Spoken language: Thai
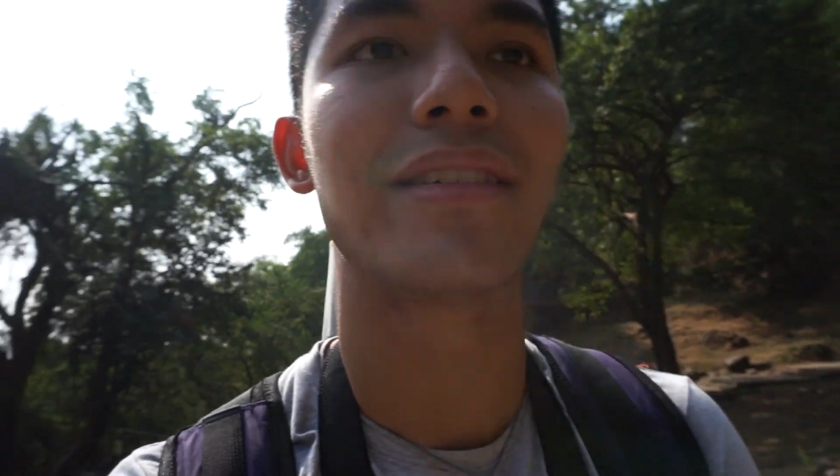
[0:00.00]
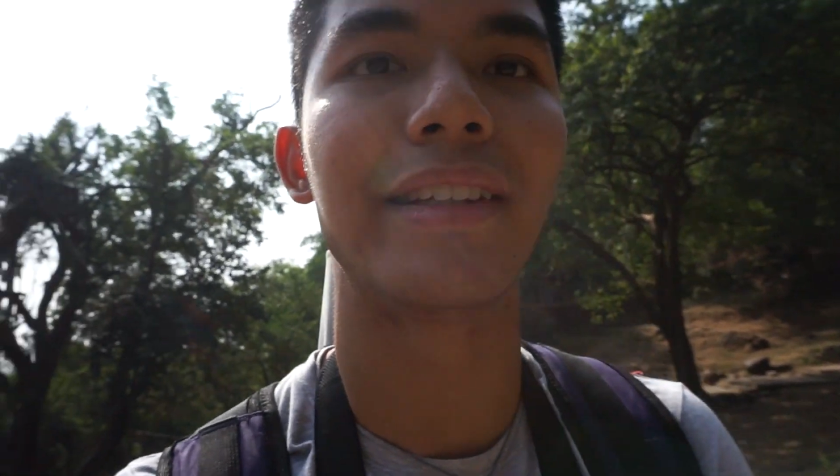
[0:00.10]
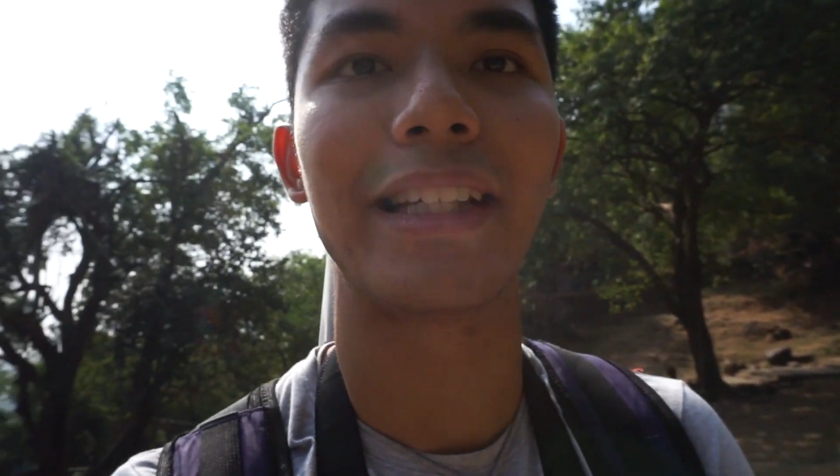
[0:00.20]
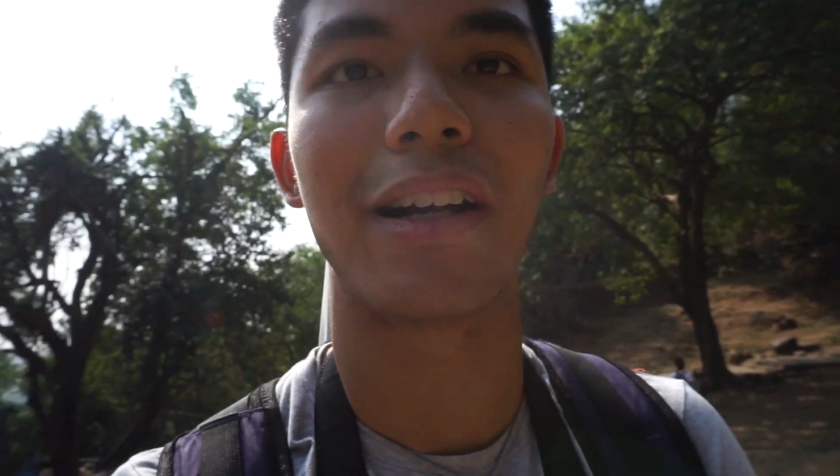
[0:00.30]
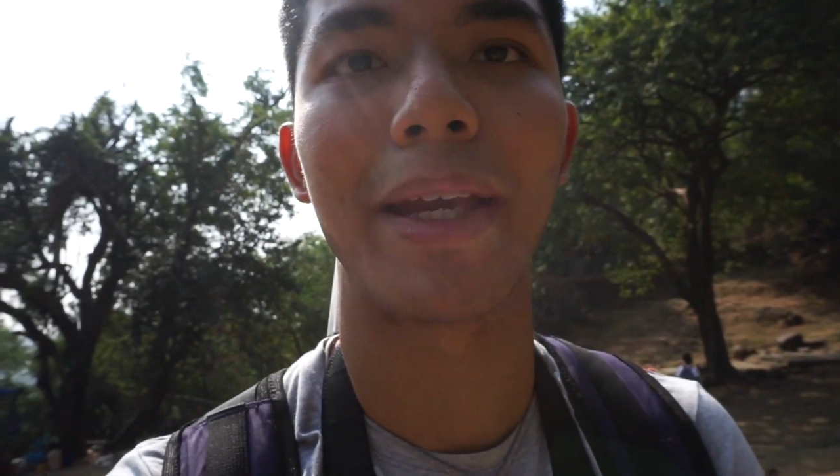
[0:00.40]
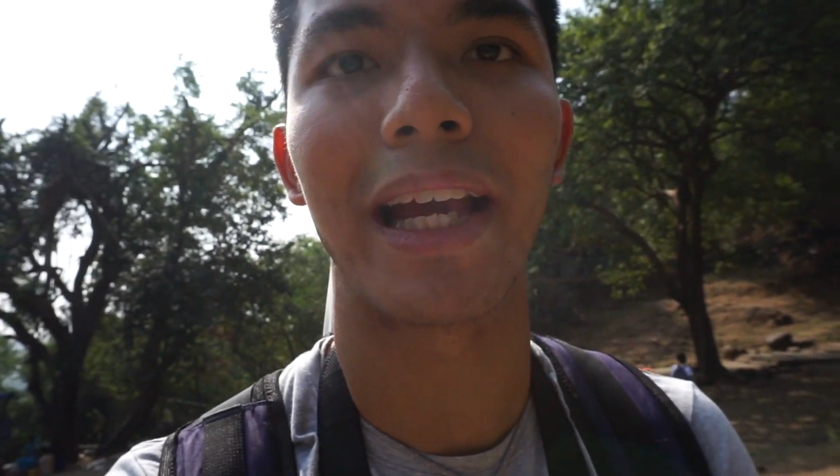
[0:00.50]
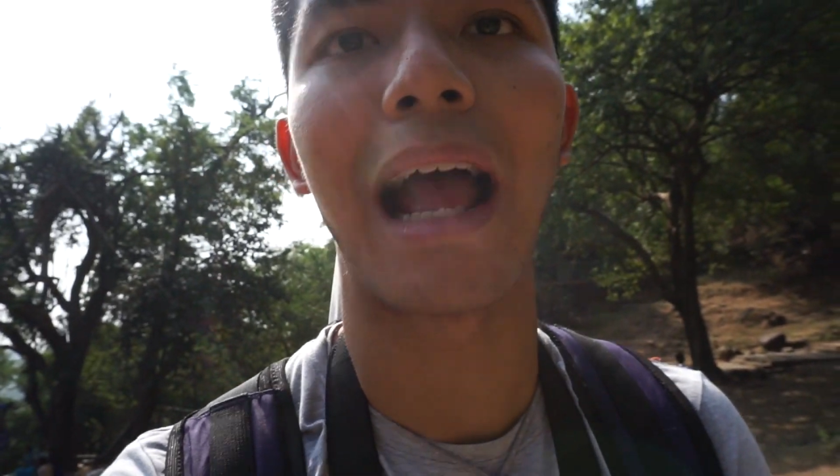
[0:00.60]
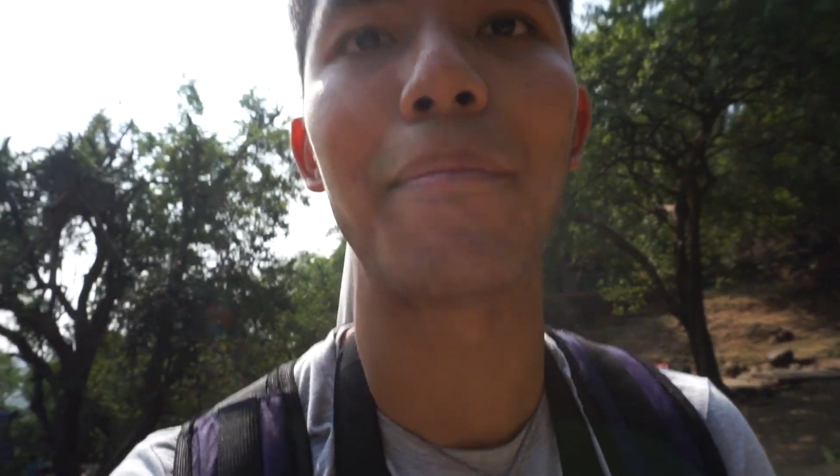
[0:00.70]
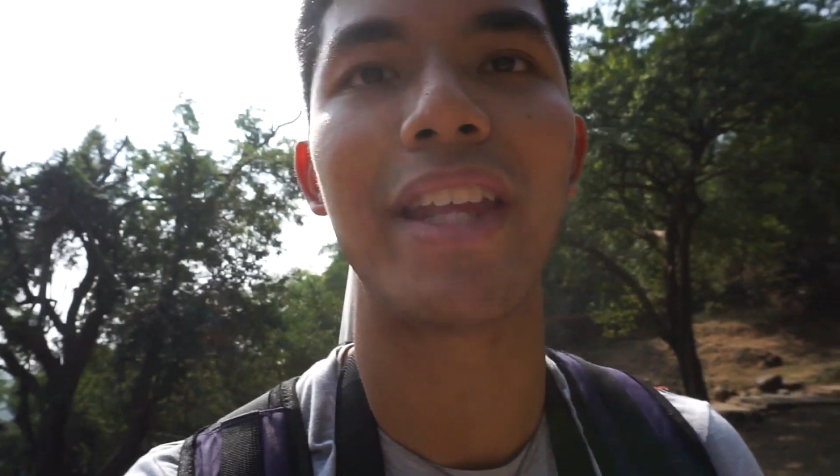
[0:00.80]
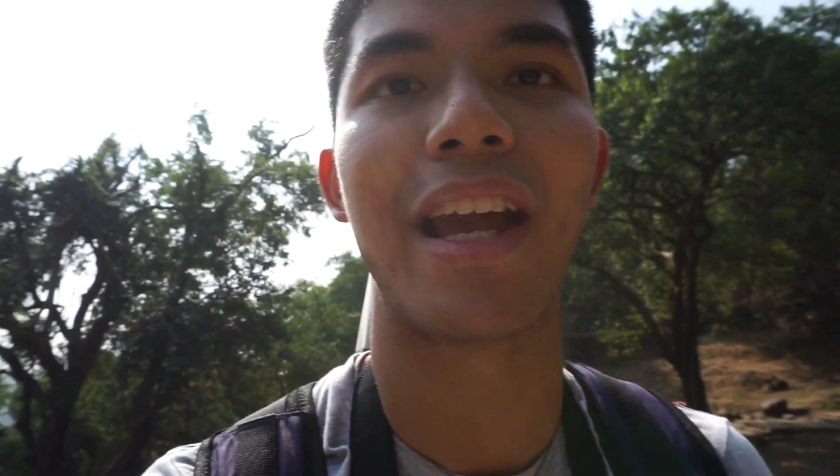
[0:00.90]
จริง ๆ ก็มีแค่
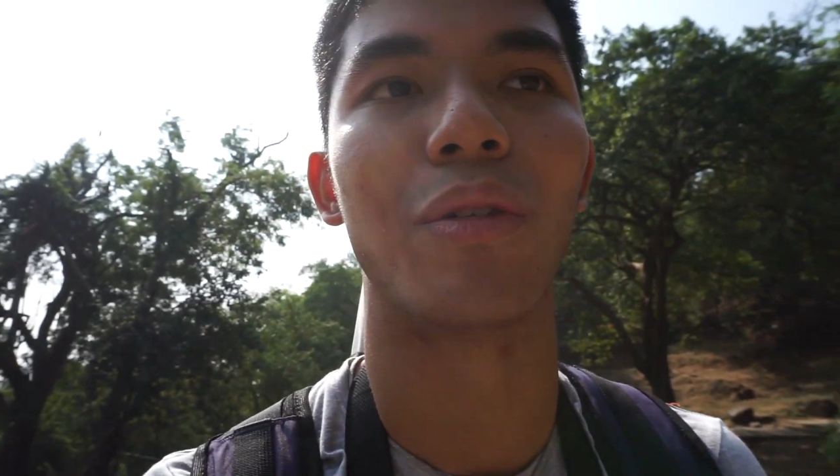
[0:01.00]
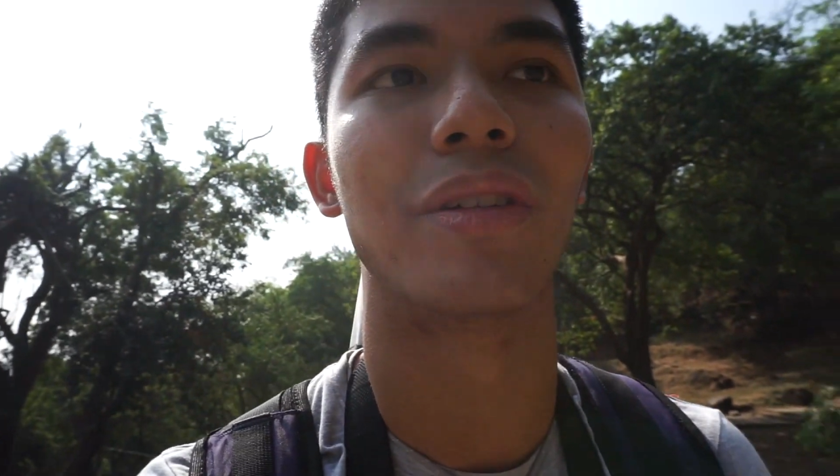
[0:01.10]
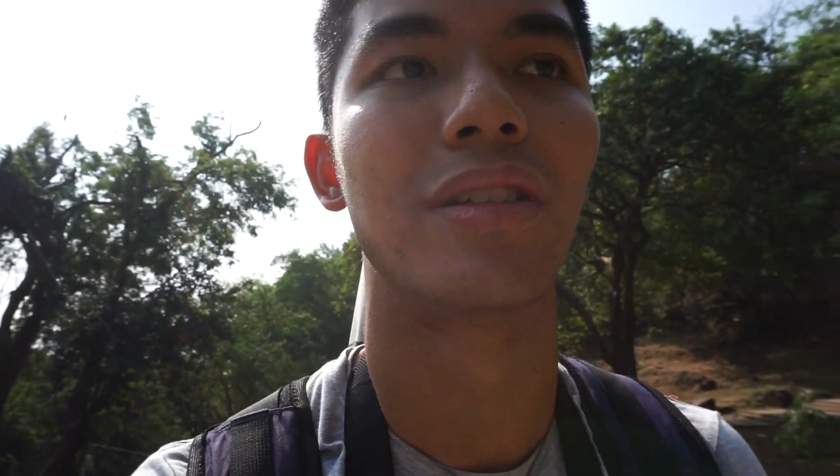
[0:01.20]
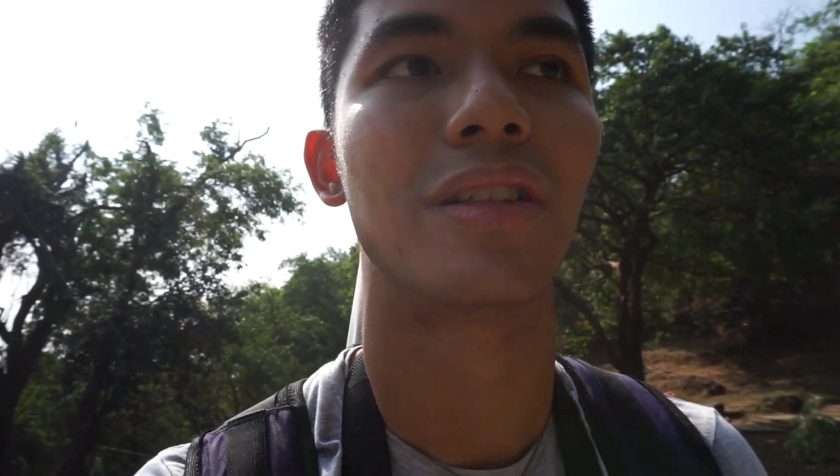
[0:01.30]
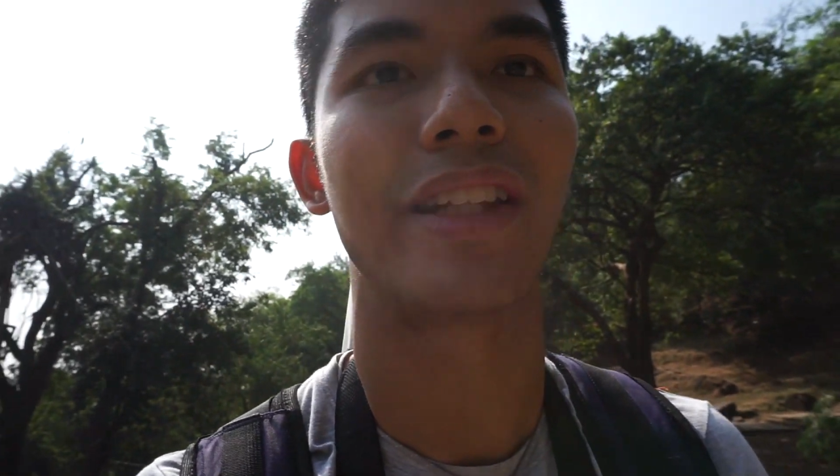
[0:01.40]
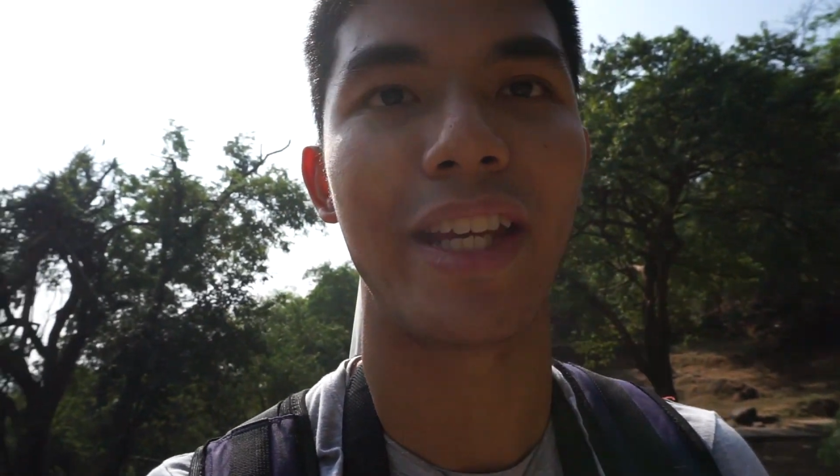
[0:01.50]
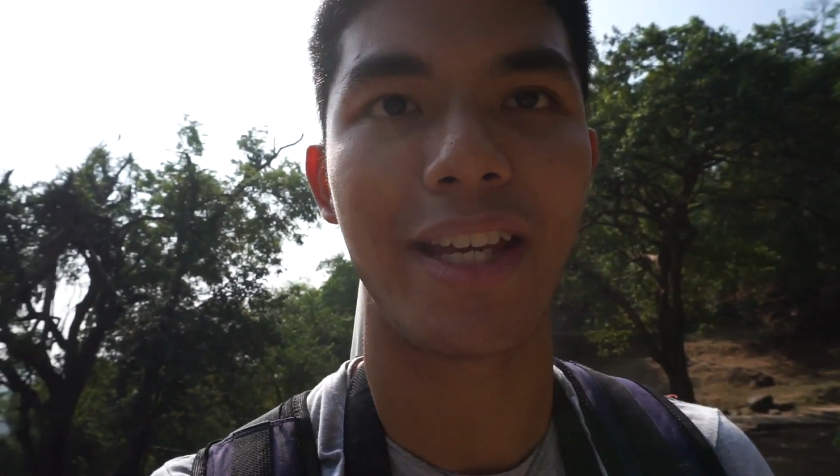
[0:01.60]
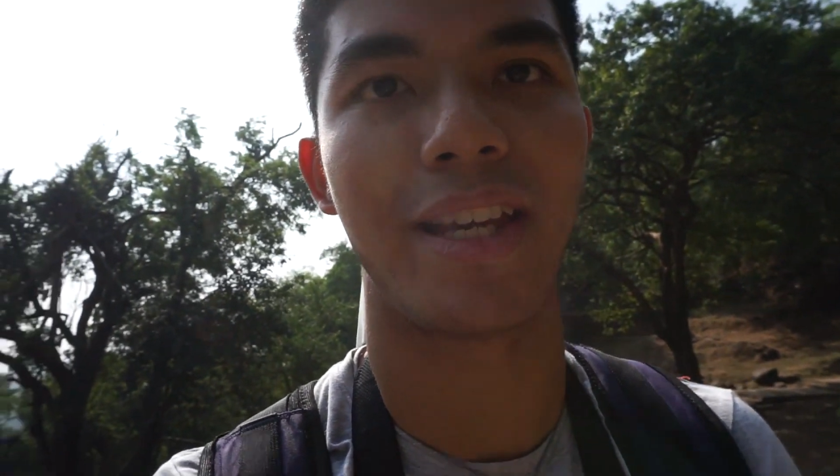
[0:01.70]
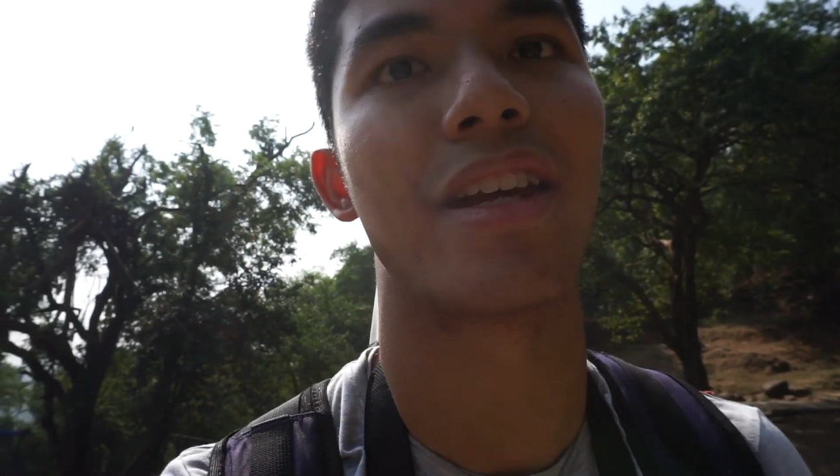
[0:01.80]
ถ้ำเดียวที่